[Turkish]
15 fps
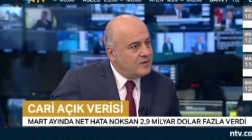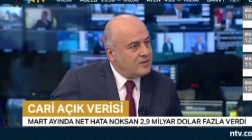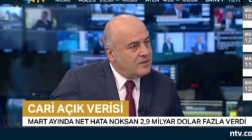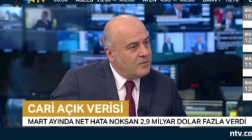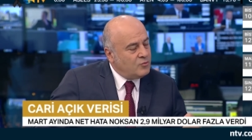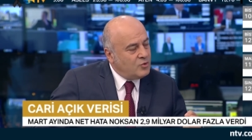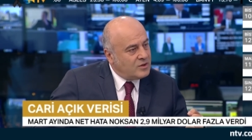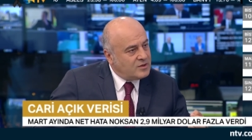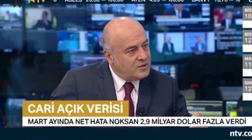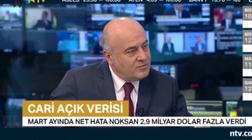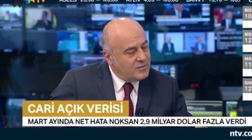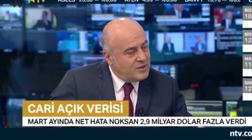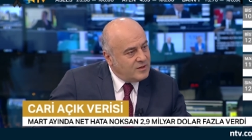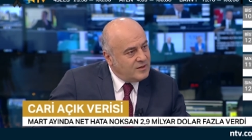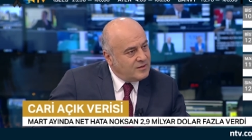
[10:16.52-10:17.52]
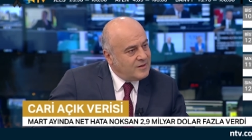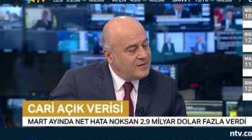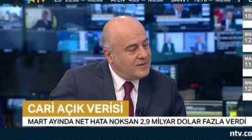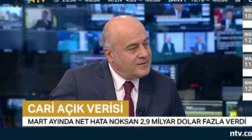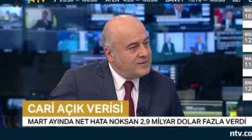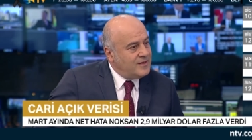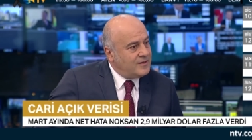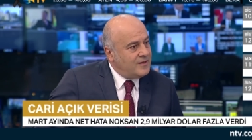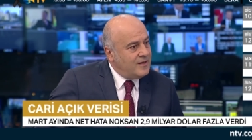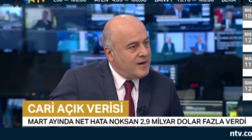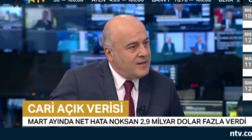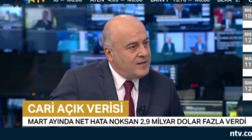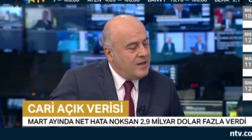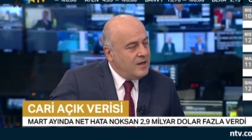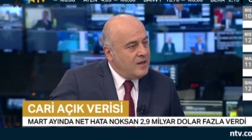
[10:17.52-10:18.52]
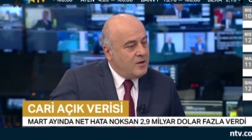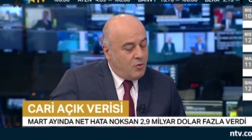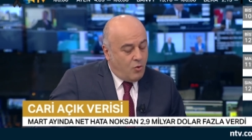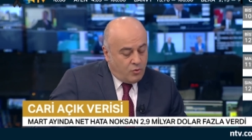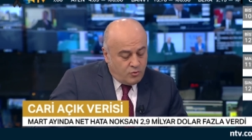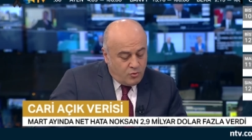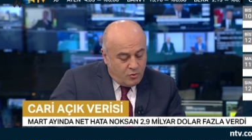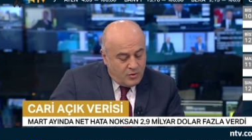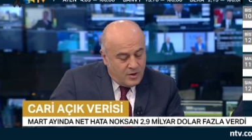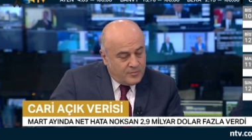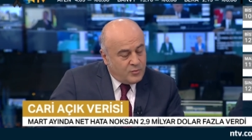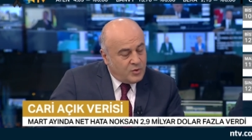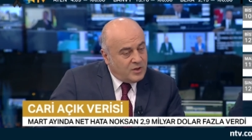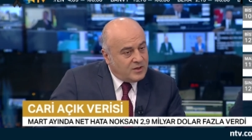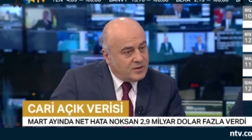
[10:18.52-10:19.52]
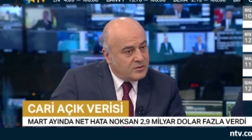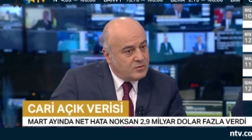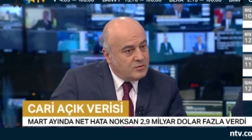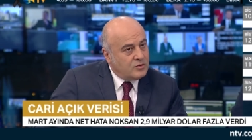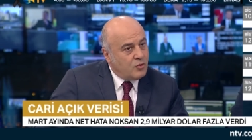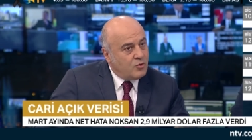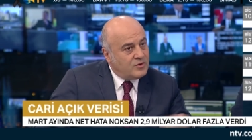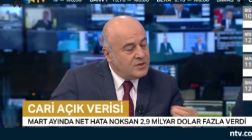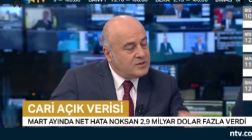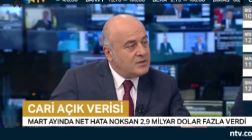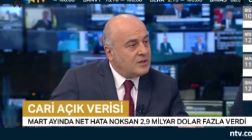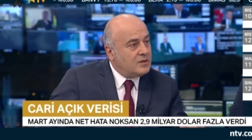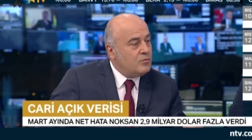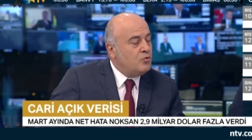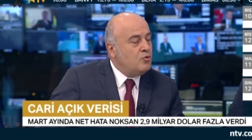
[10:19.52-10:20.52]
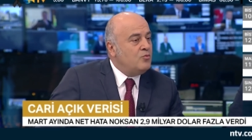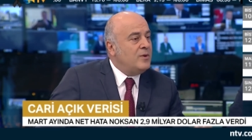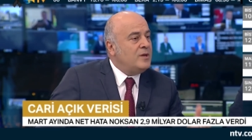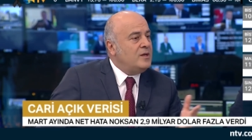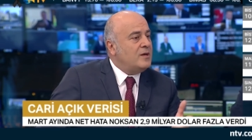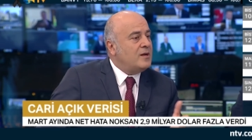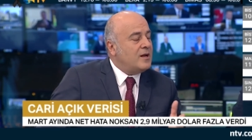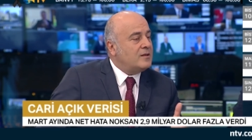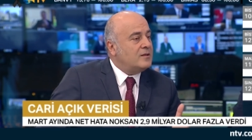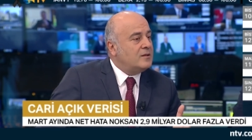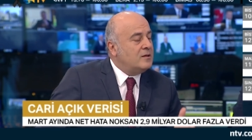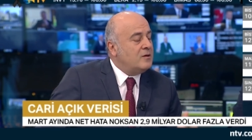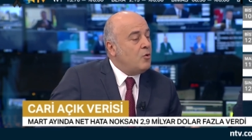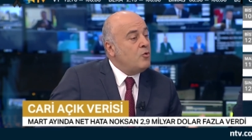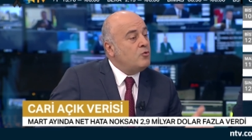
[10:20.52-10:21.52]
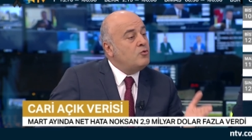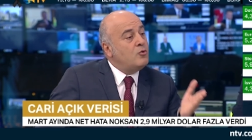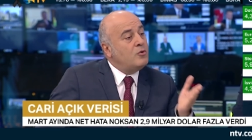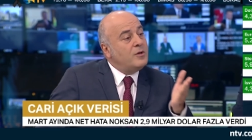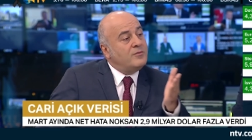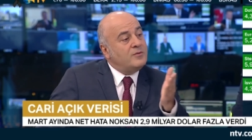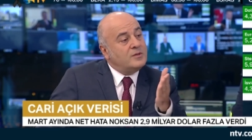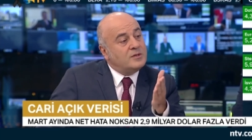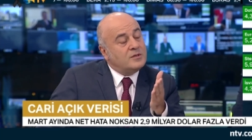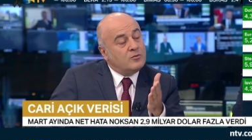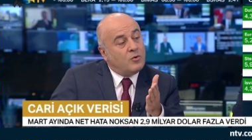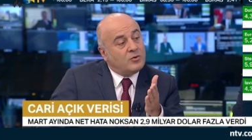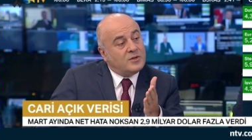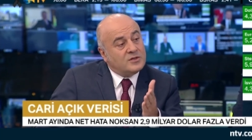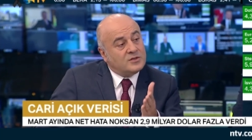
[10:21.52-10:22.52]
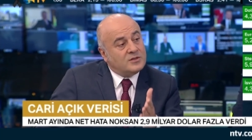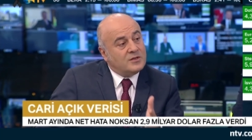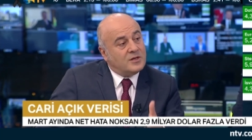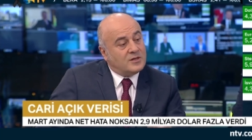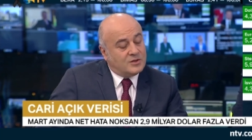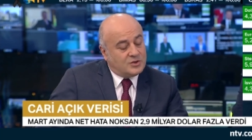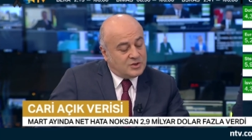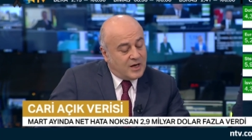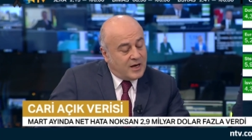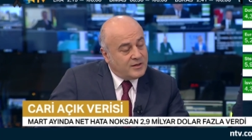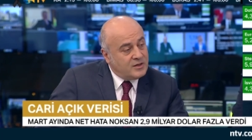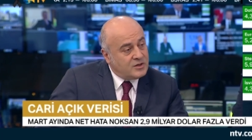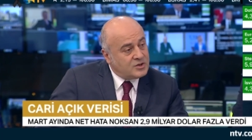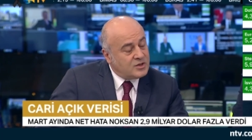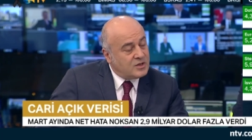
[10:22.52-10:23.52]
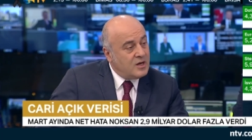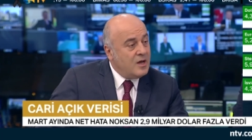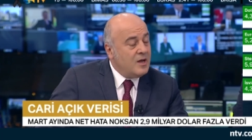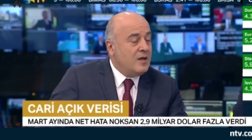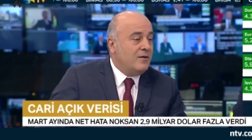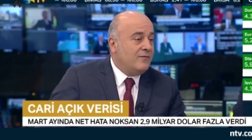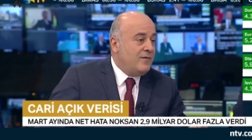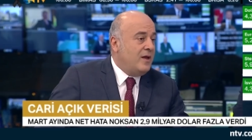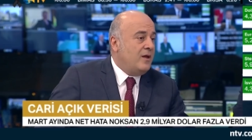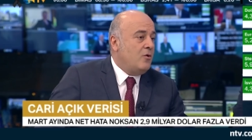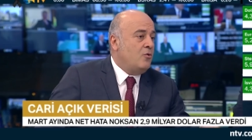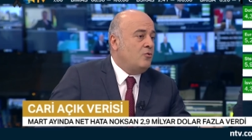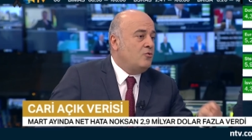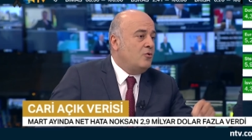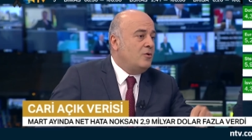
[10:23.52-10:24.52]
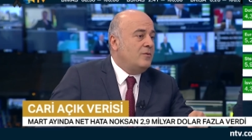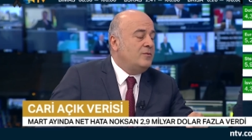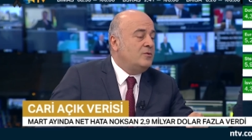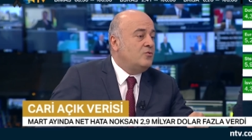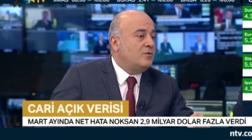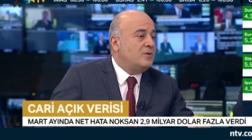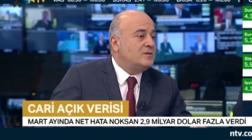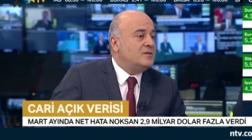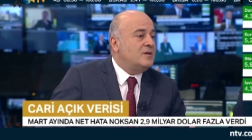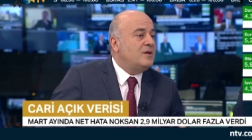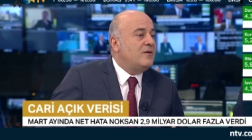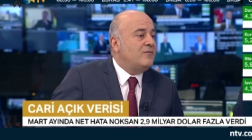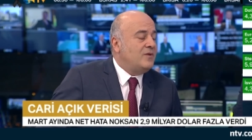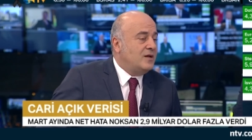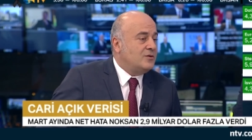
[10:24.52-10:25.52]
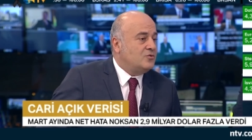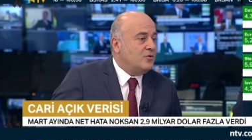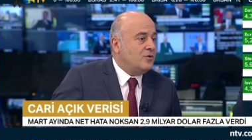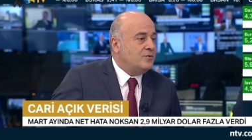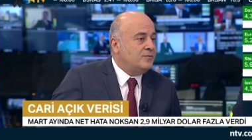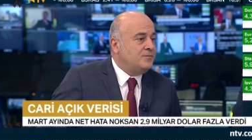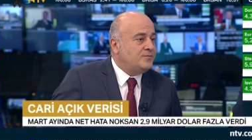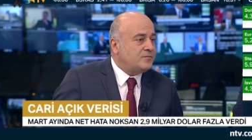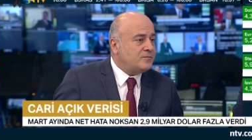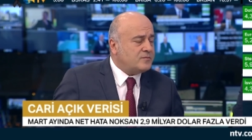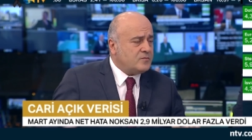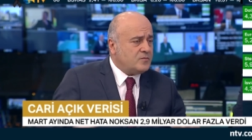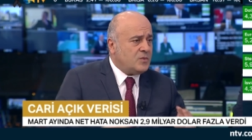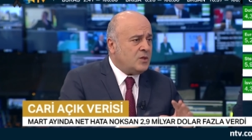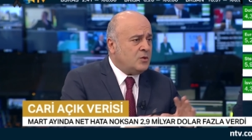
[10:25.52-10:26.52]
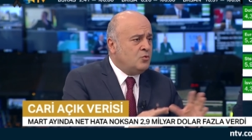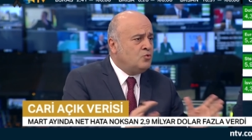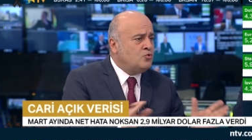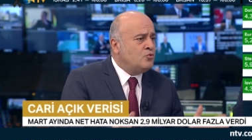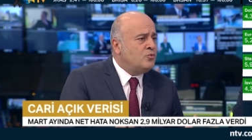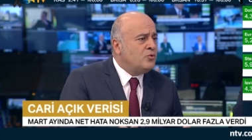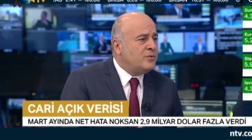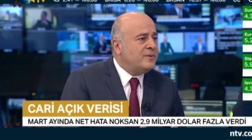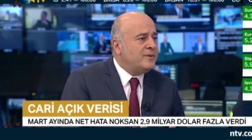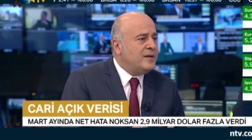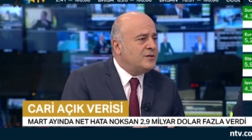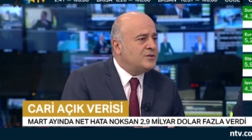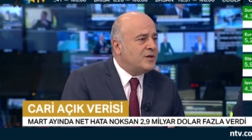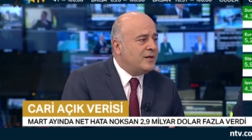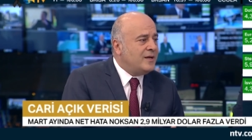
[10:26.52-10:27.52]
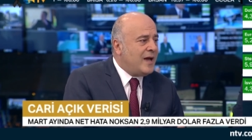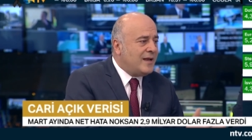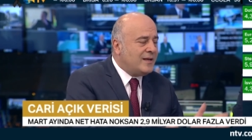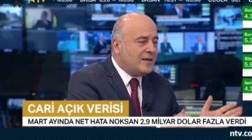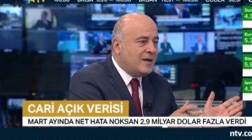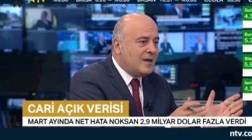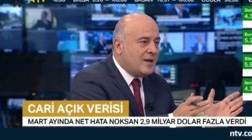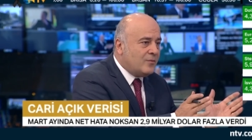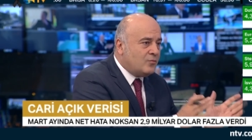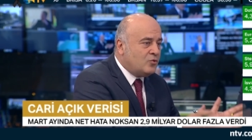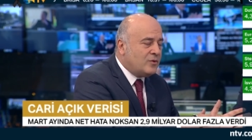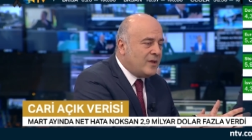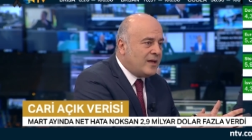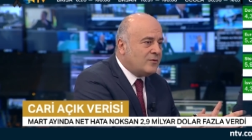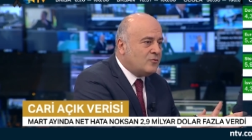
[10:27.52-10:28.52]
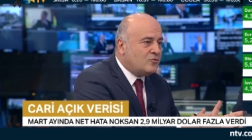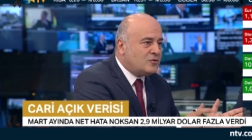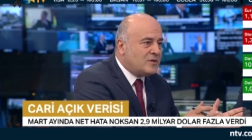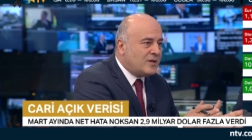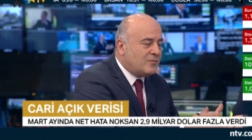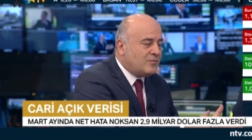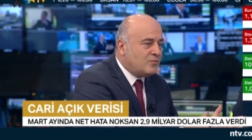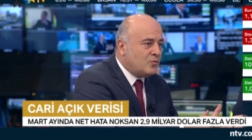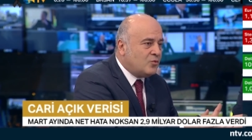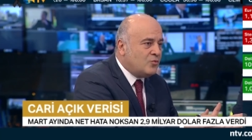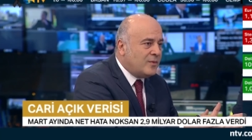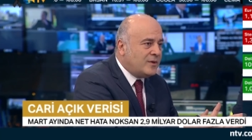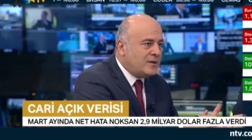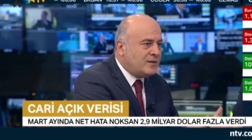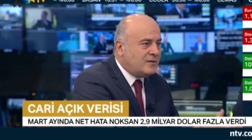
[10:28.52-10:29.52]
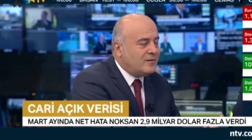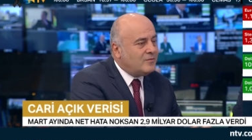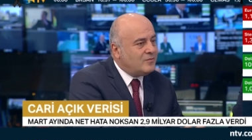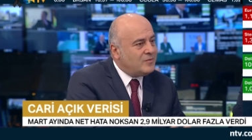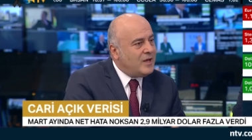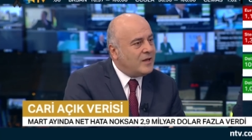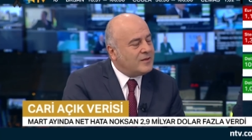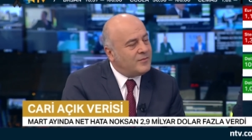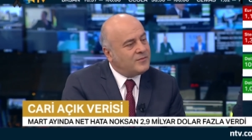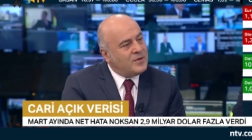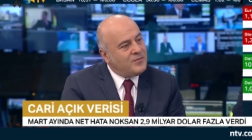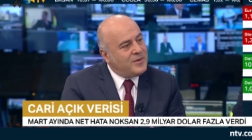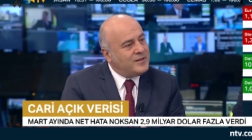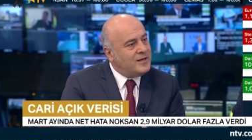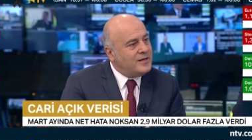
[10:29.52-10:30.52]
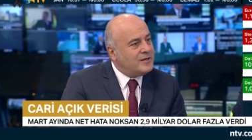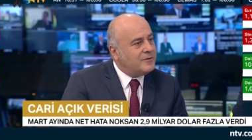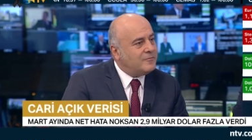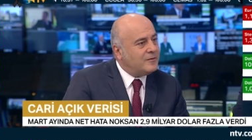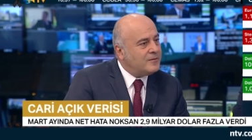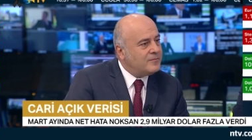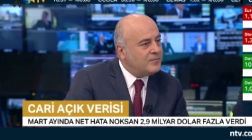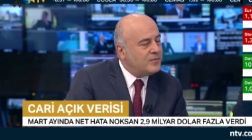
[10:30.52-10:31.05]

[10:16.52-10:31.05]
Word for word: Kamu yatırımlarıyla da desteklenen öngörülebilirin ötesindeki büyümenin yarattığı öngörülebilirin ötesindeki cari açık ve öngörülebilirin ötesindeki enflasyon. Üçü bir birleşe yani bunlar yüksek büyümenin bir anlamda bedeli gibi.